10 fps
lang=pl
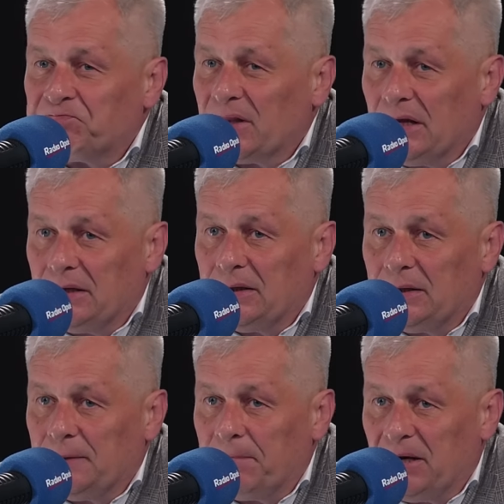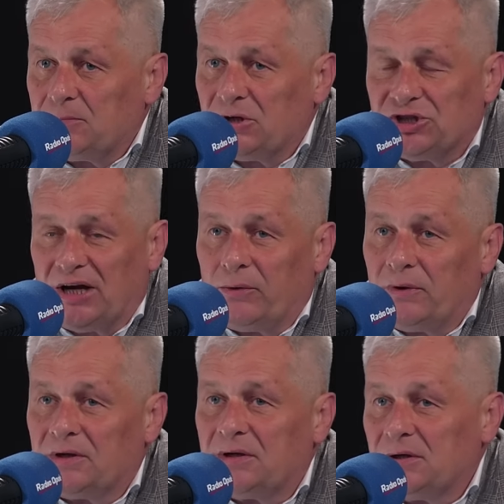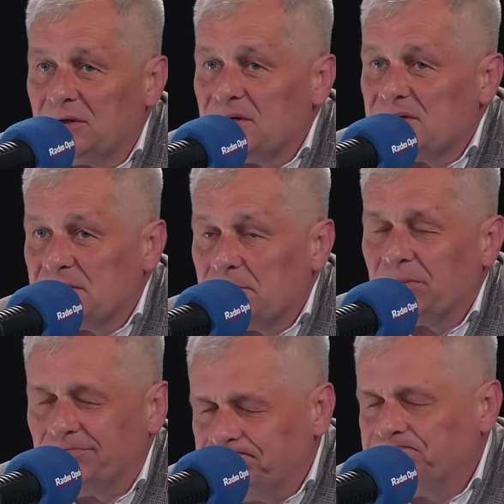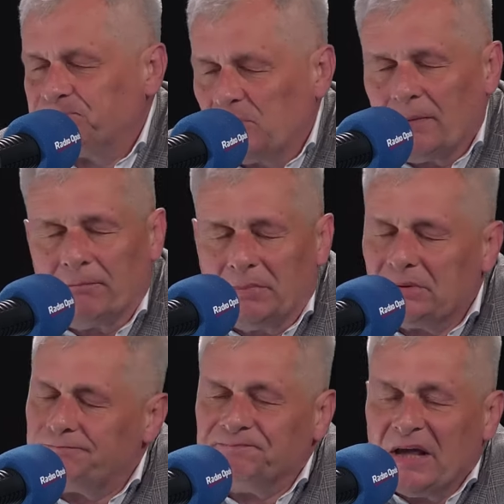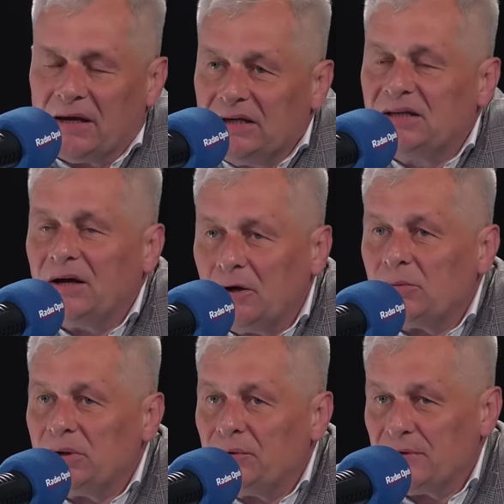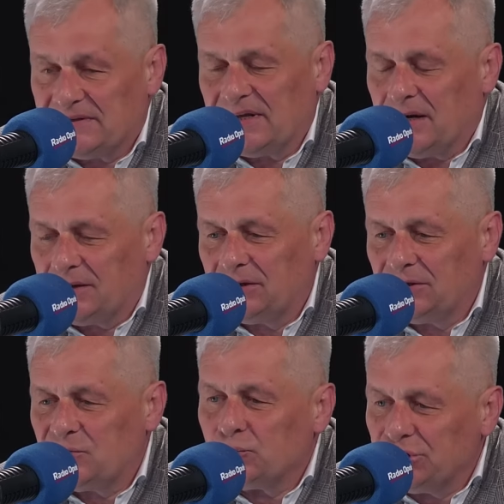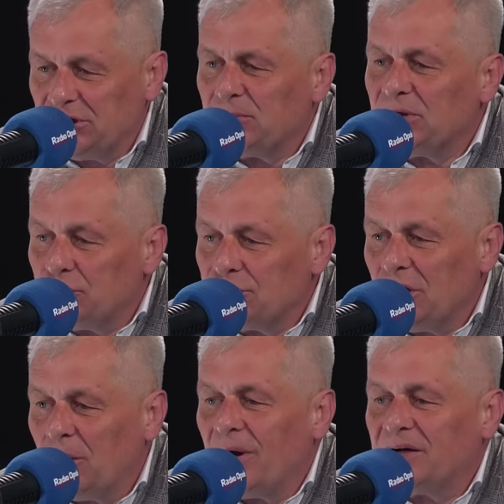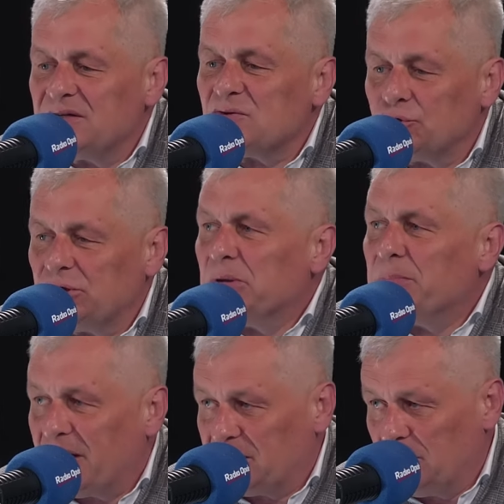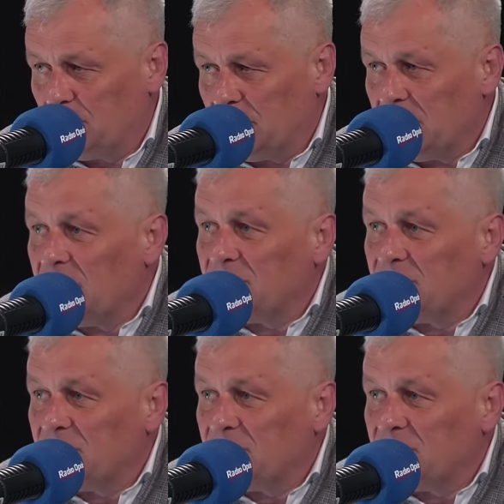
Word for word: e, pan marszałek e, z bo ideą moją jest tak, służymy ludziom, a nie służymy partiom. I